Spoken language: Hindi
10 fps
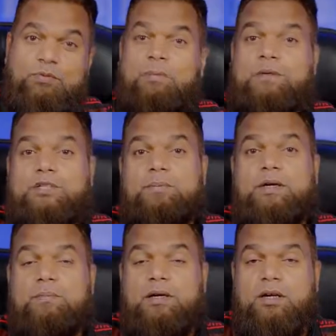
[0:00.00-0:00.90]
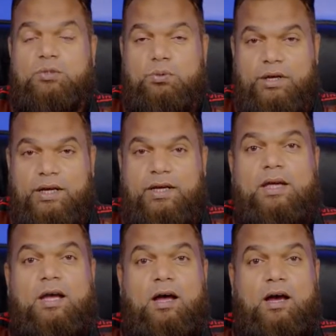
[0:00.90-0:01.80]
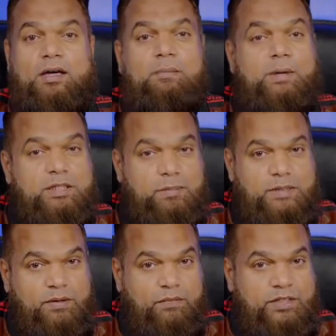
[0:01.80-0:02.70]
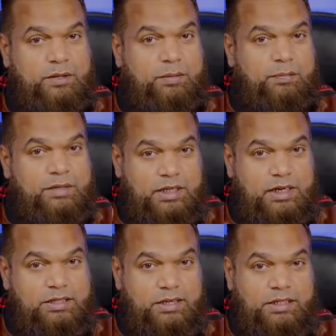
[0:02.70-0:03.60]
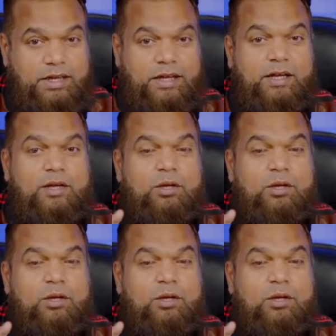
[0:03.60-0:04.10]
तो वहाँ पर चैप्टर मार्कर्स होंगे अगर आप एक स्पेसिफिक चैप्टर पर जाना चाहते हैं